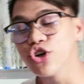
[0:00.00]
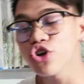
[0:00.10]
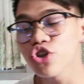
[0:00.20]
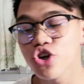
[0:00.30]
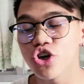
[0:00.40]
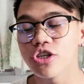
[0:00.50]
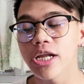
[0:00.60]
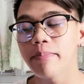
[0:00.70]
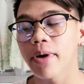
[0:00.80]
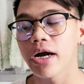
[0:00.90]
Siguro doon
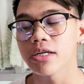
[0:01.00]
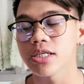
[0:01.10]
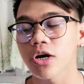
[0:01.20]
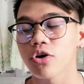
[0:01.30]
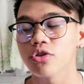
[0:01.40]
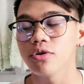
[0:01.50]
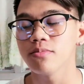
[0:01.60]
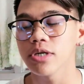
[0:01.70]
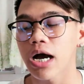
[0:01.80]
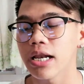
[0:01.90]
na part sa
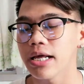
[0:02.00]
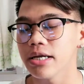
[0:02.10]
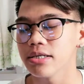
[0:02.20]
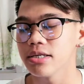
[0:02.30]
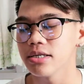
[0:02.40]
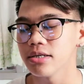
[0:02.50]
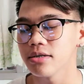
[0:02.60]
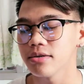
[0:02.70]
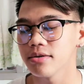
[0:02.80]
condom challenge.